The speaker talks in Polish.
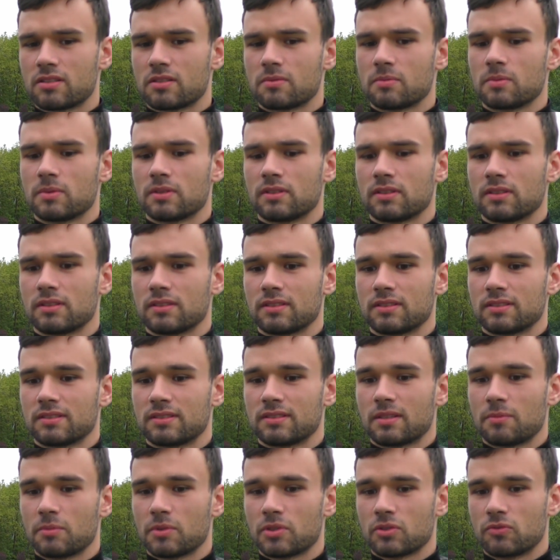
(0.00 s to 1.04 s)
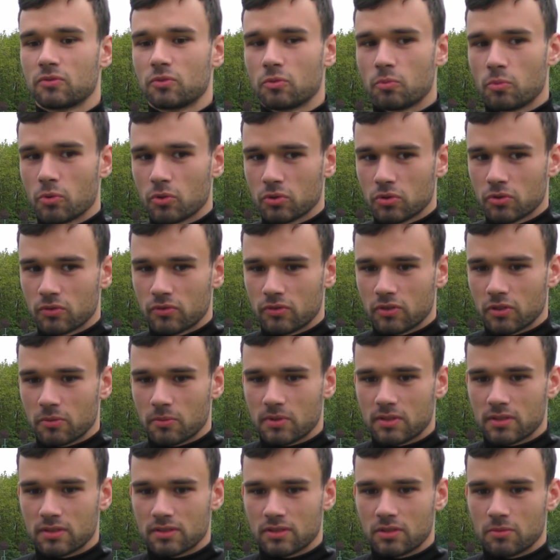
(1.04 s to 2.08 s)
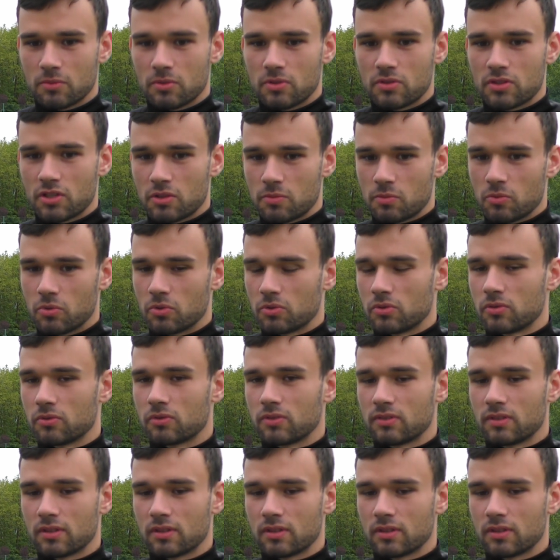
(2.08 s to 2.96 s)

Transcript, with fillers: żeby zamiast dwóch punktów w tych meczach zdobyć sześć punktów.